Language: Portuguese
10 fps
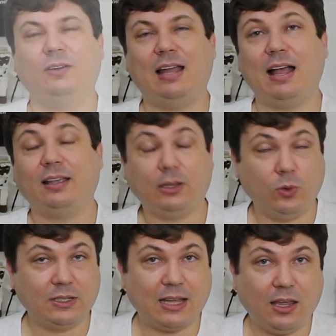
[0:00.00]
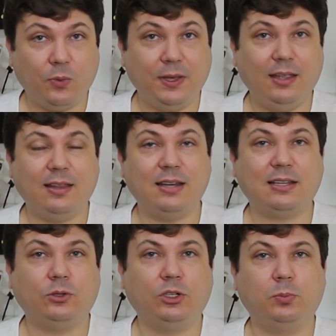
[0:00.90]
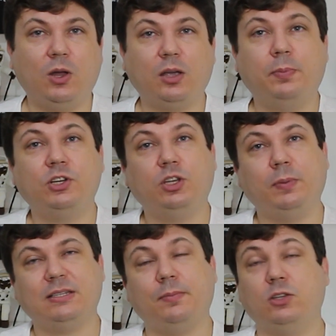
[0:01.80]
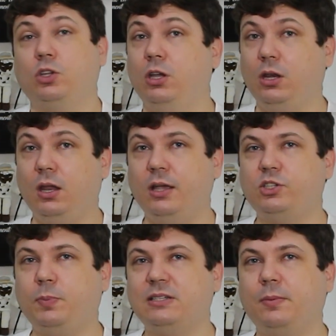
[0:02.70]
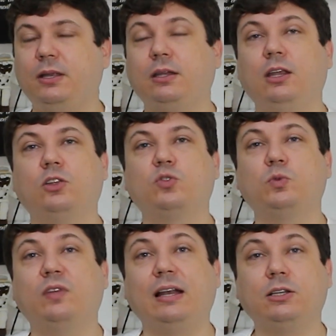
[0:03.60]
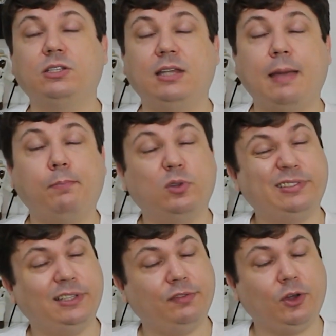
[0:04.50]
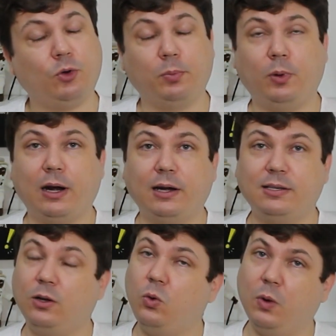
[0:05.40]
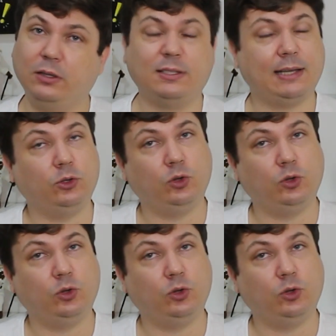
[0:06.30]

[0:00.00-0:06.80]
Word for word: Olá, aqui é Douglas Rainho, idealizador do blog Perdido em Pensamentos. E neste pensamento aqui nós vamos falar se é possível incorporar enquanto está